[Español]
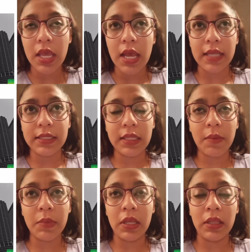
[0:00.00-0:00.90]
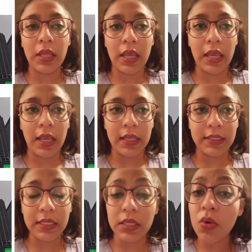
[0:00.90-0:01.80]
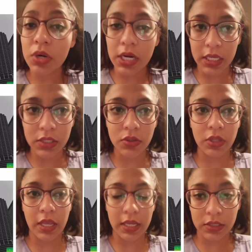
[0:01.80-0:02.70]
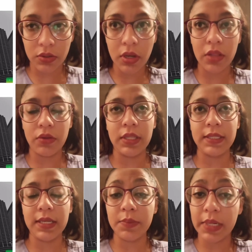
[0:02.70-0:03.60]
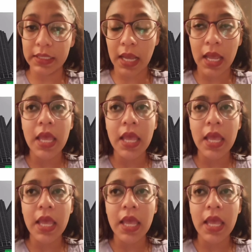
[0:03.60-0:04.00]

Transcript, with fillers: Así también eh, se hace un registro de esto en donde se expresa